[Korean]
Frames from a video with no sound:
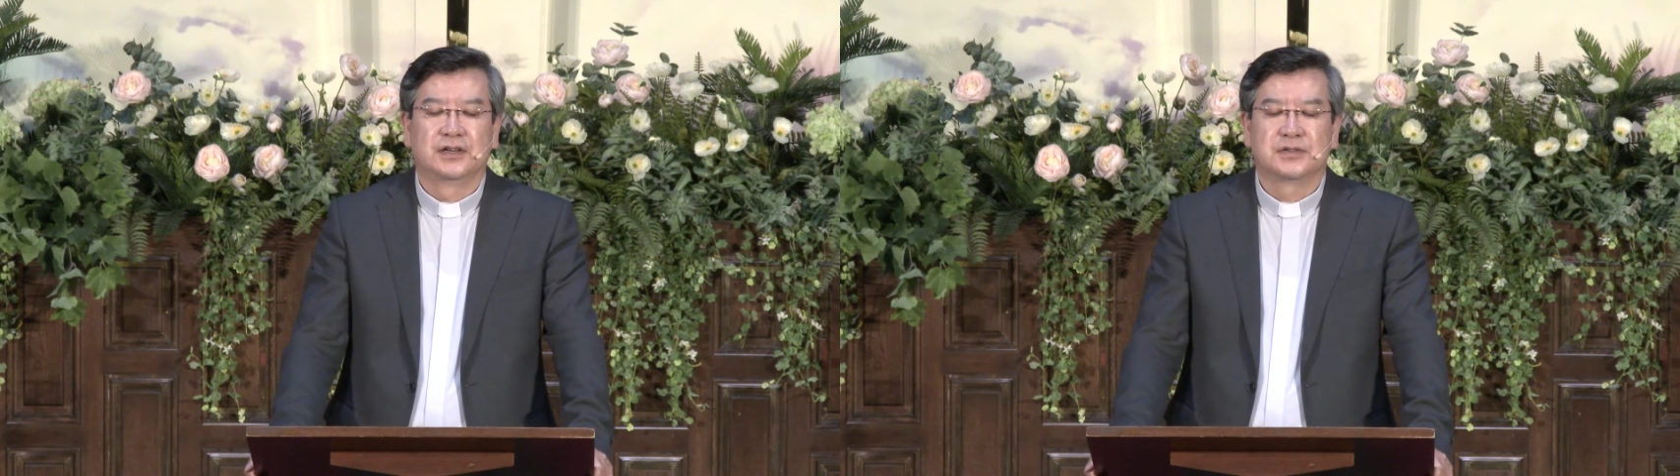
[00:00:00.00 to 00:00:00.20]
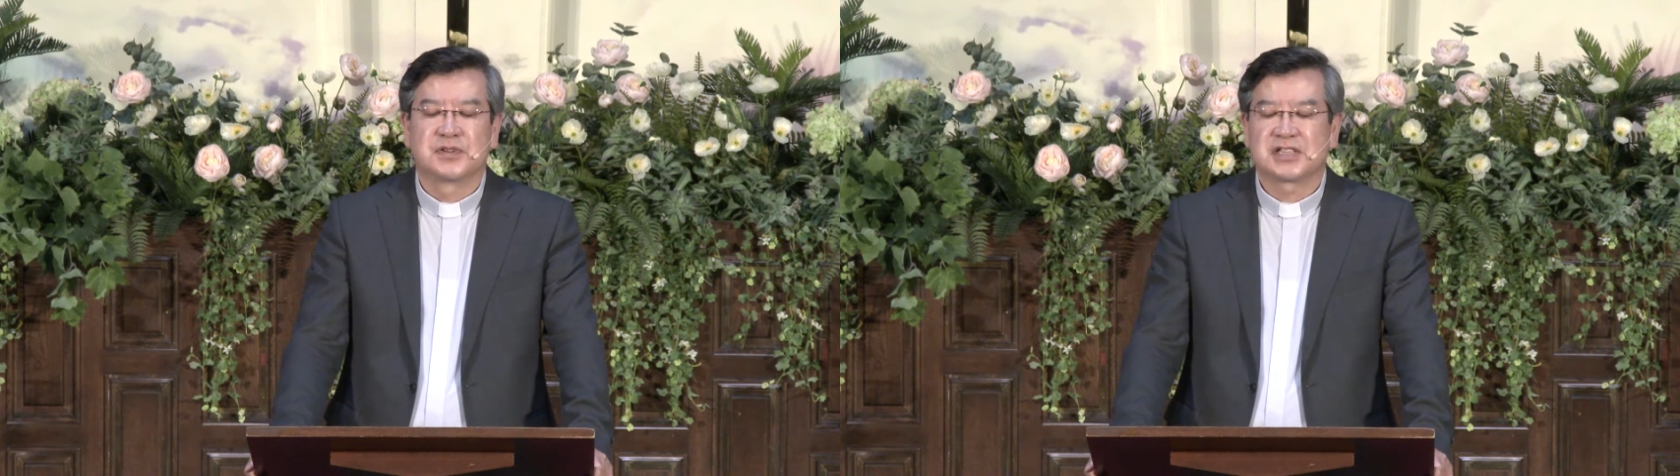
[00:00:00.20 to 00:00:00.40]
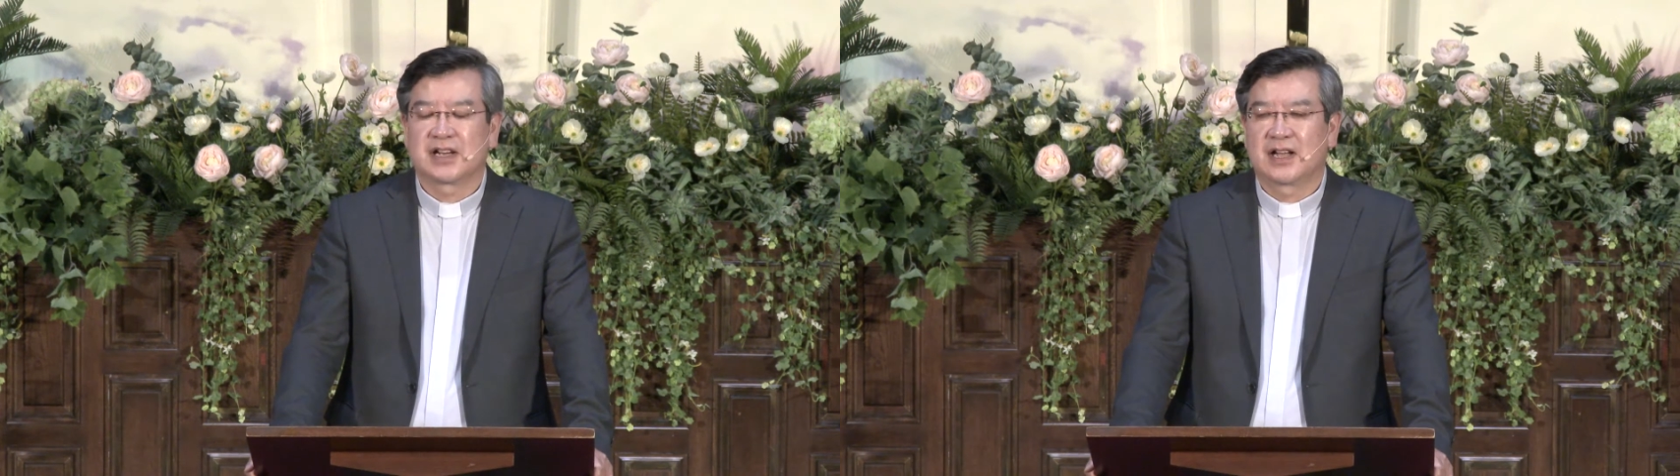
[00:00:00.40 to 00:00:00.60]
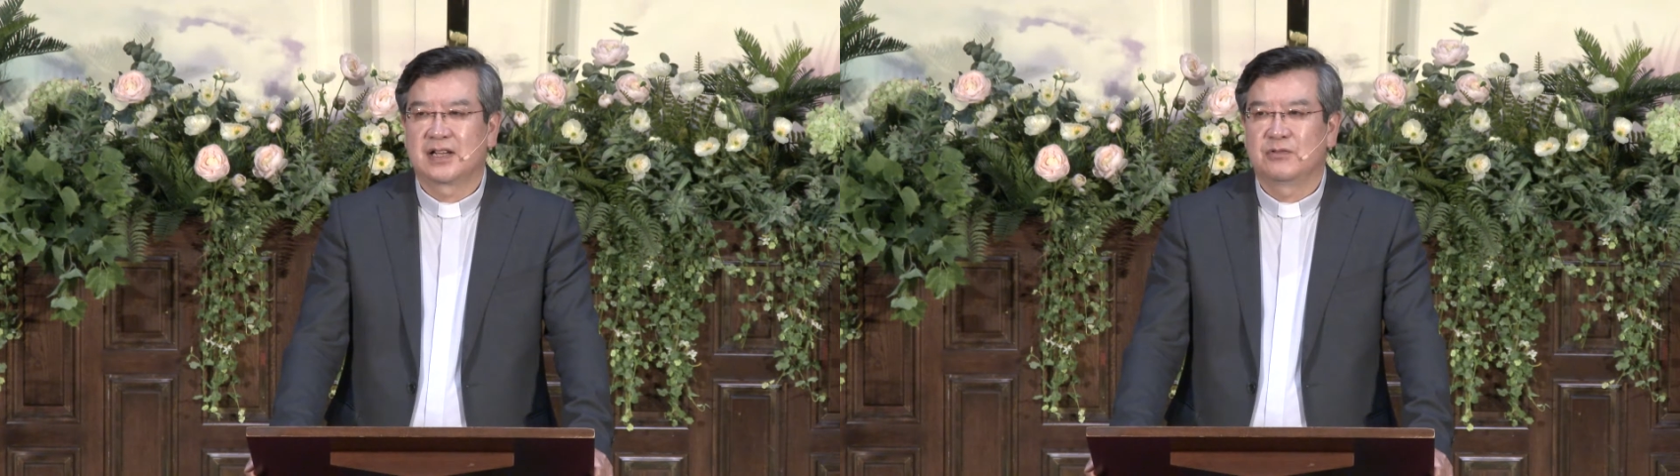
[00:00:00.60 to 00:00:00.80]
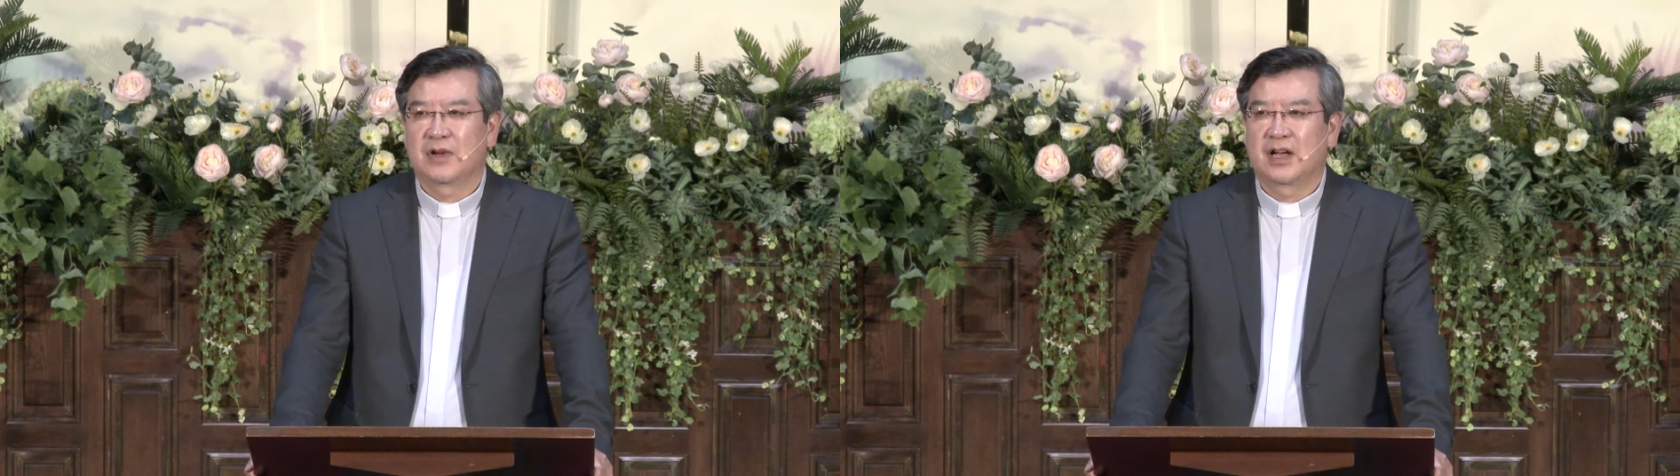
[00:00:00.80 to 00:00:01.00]
저는
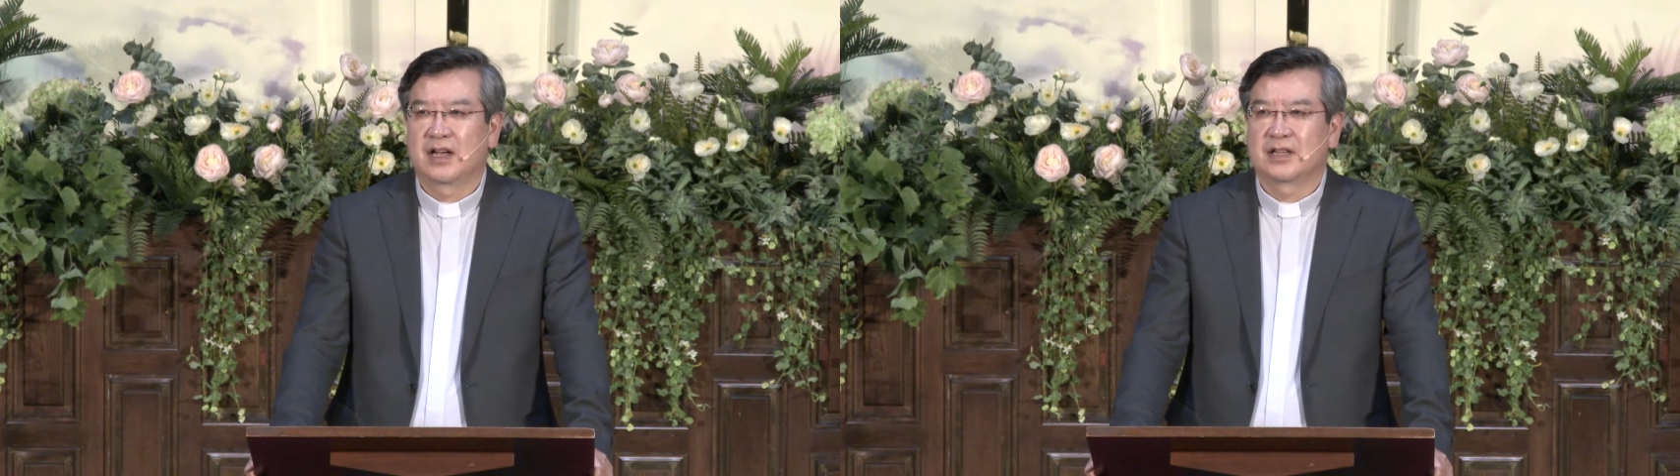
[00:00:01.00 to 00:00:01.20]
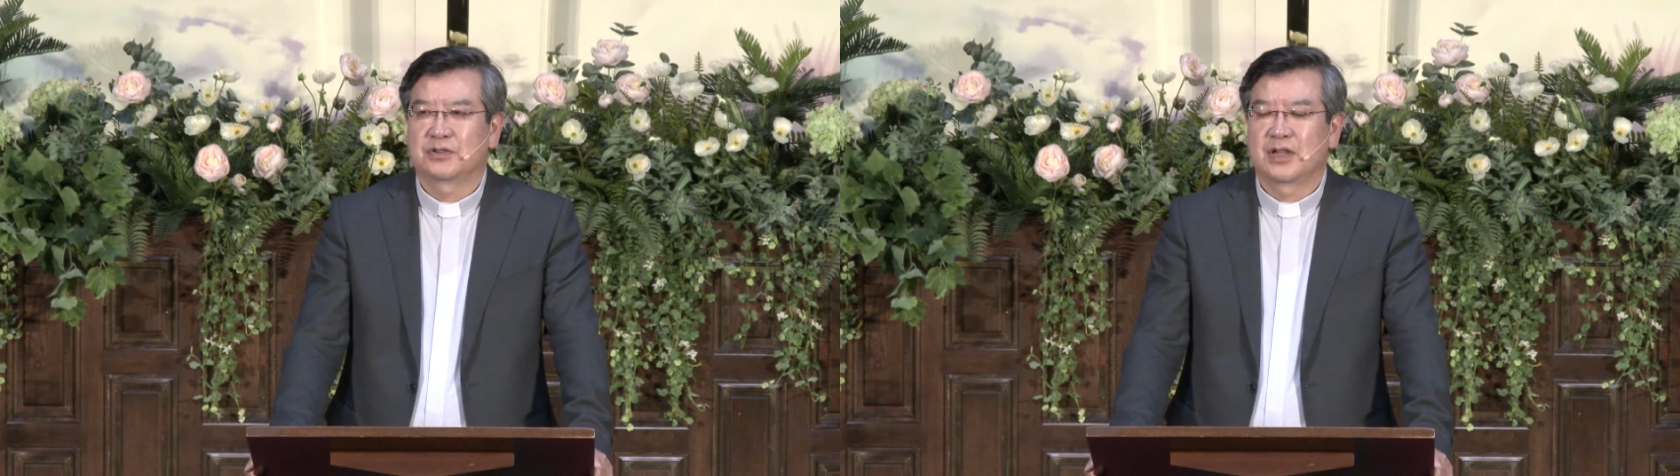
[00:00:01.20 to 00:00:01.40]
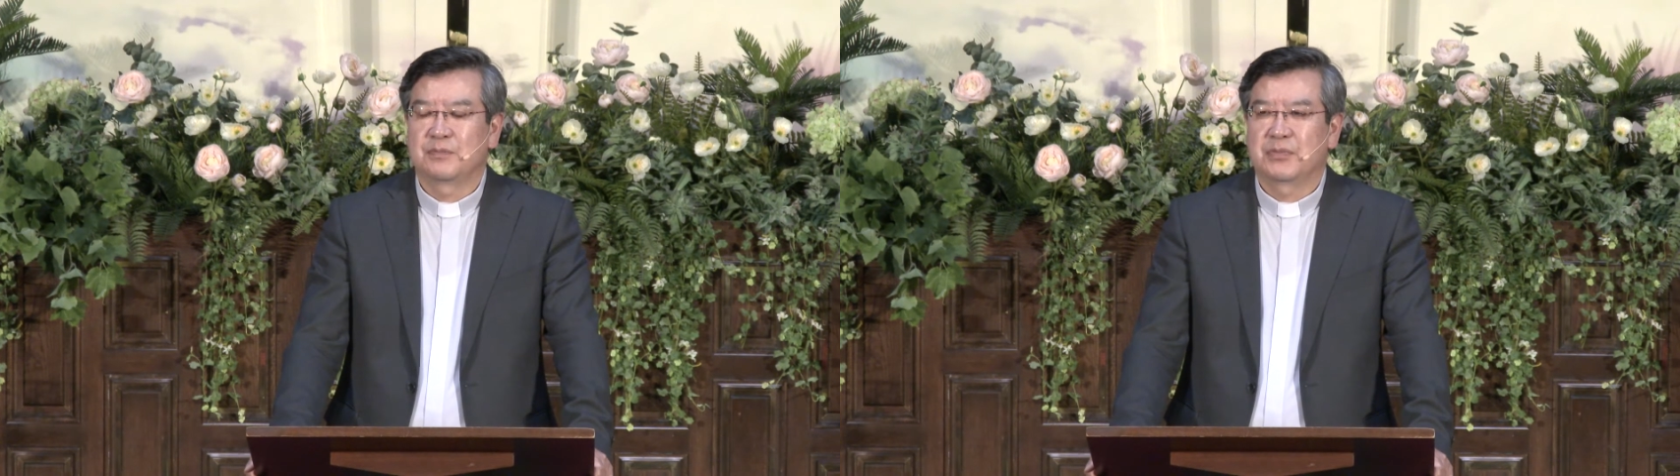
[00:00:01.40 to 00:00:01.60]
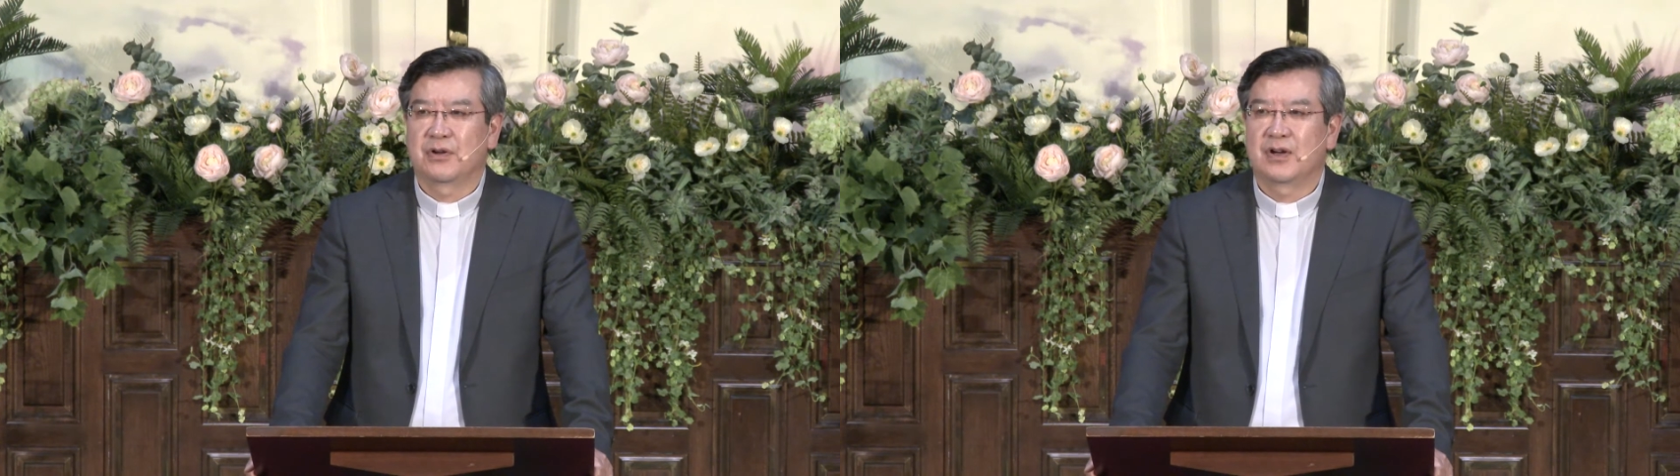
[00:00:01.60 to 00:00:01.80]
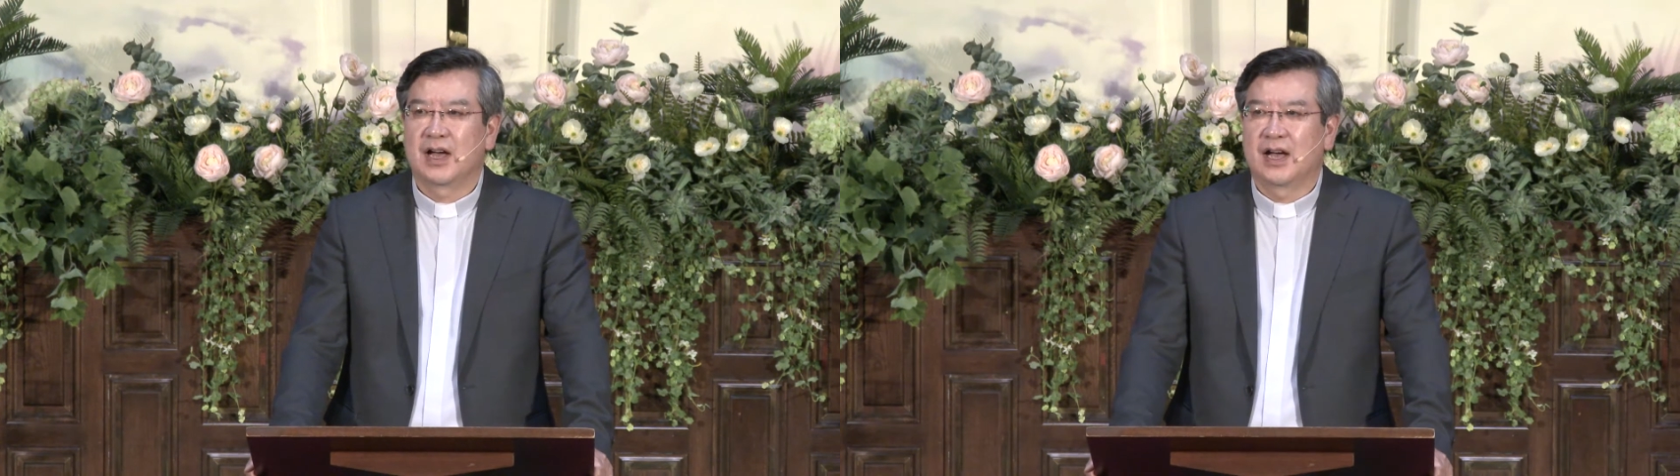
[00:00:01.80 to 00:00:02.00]
사랑과 또한
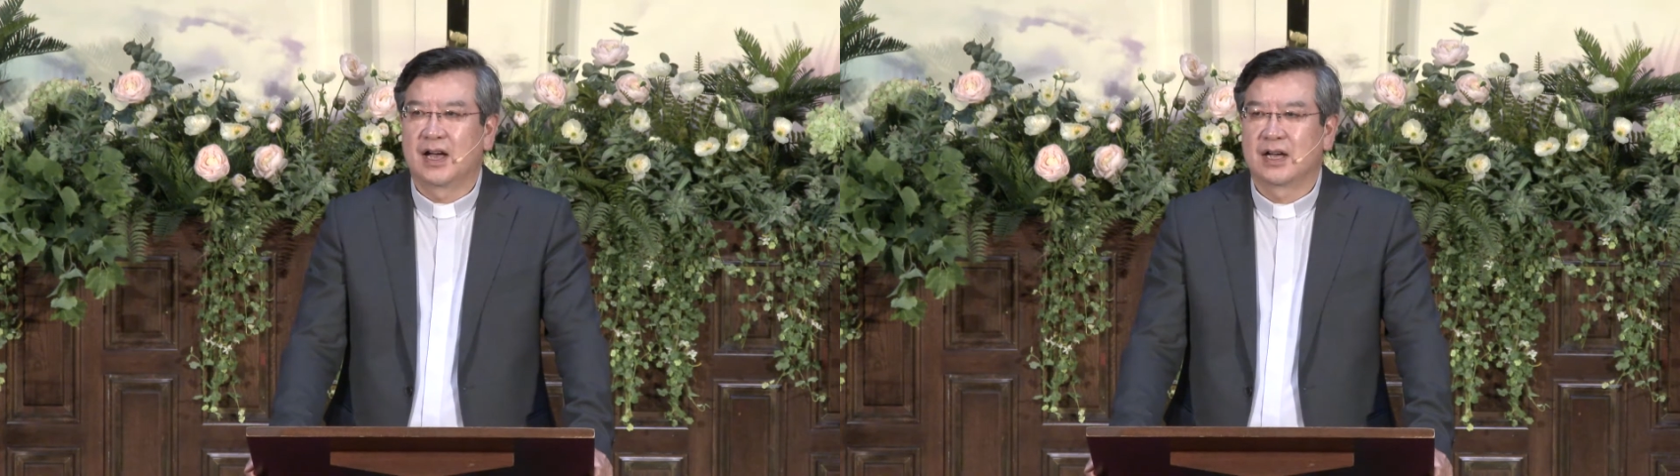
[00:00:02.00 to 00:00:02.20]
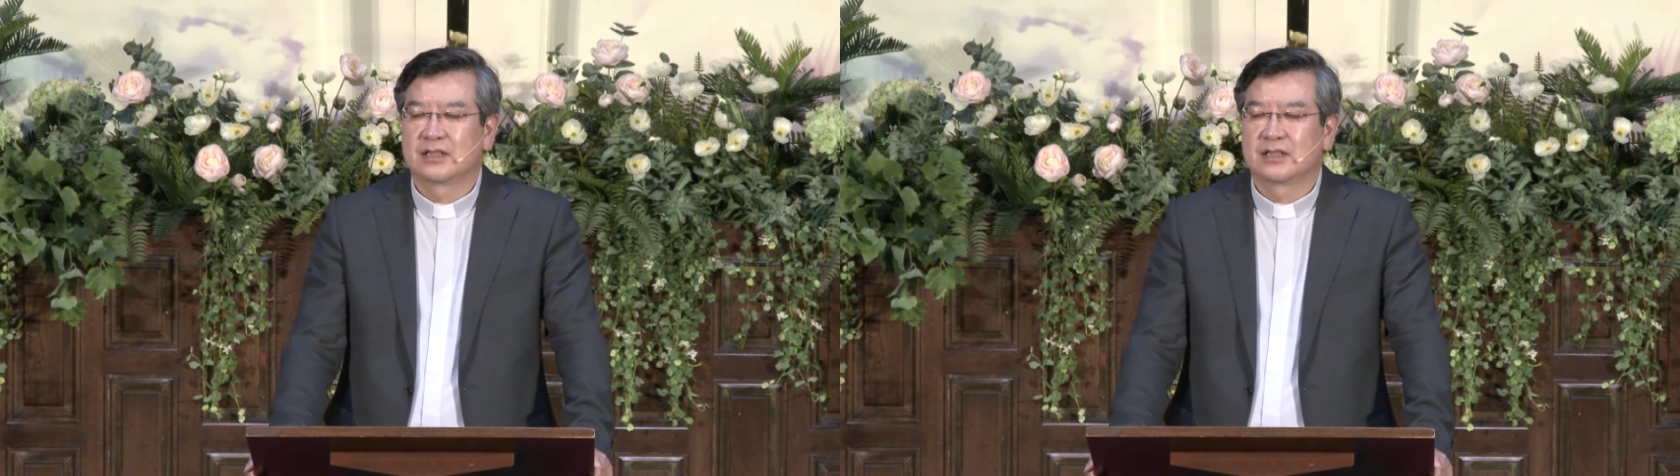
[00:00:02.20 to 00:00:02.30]
평화